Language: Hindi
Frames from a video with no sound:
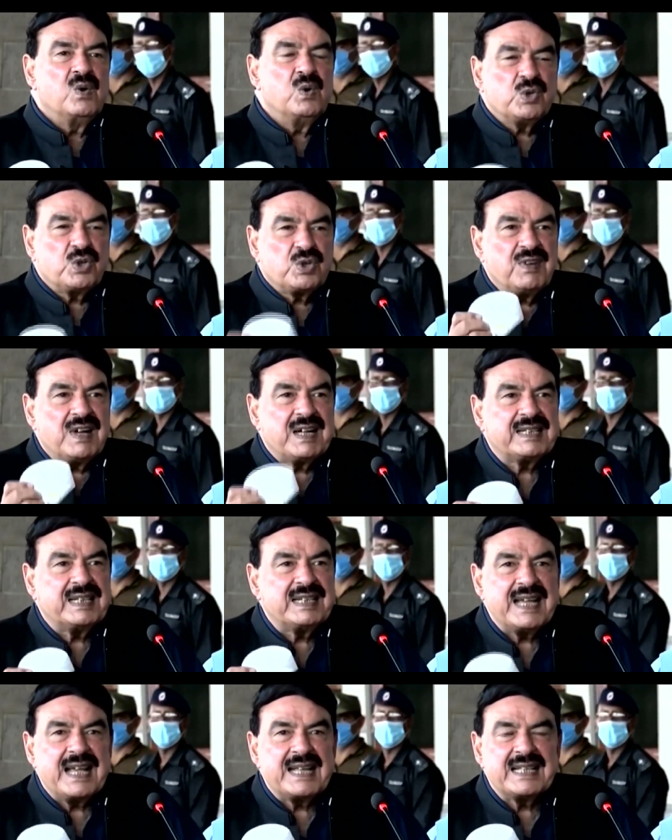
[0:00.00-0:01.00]
उस वक्त
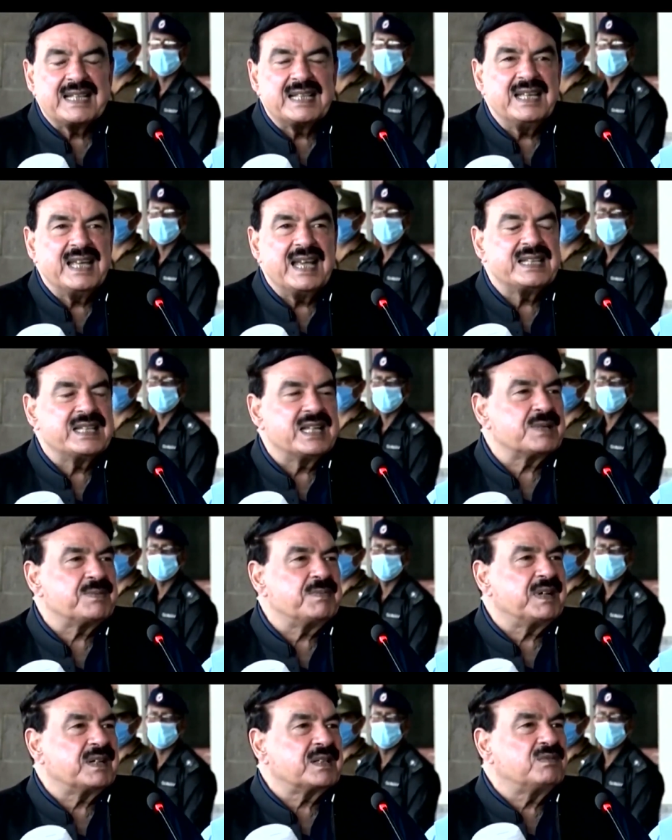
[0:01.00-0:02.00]
इजाज़त दी है जिस
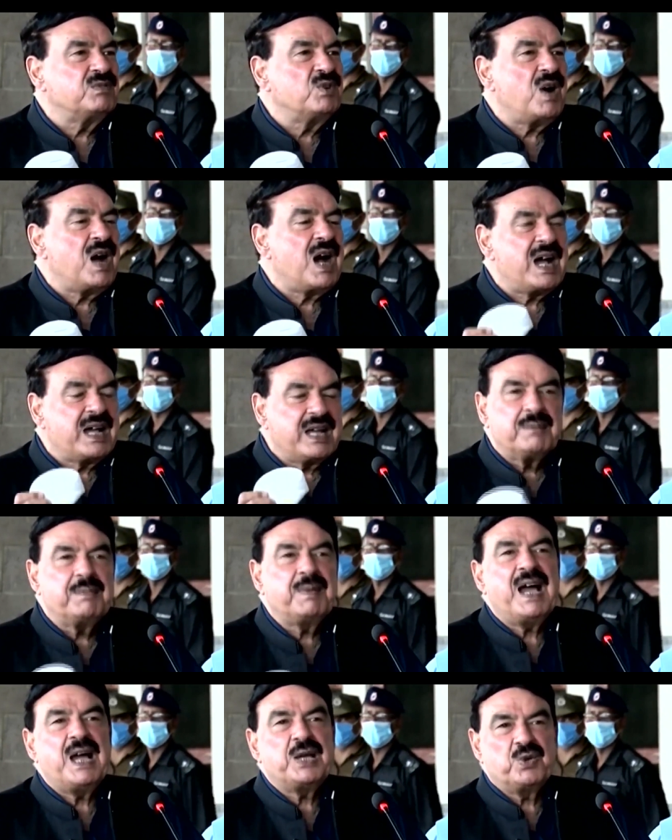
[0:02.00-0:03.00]
वक्त वो आखिर
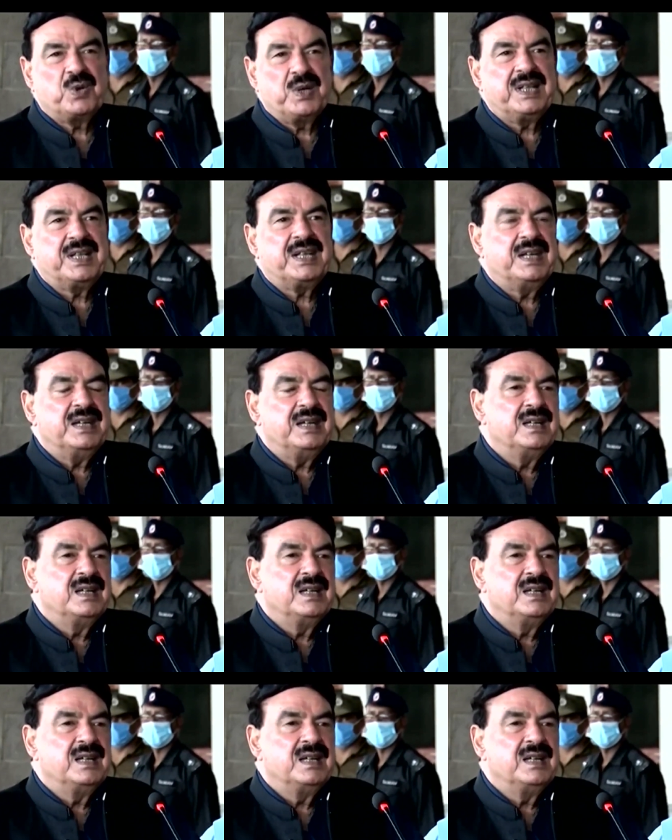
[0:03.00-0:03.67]
पे आ चुके थे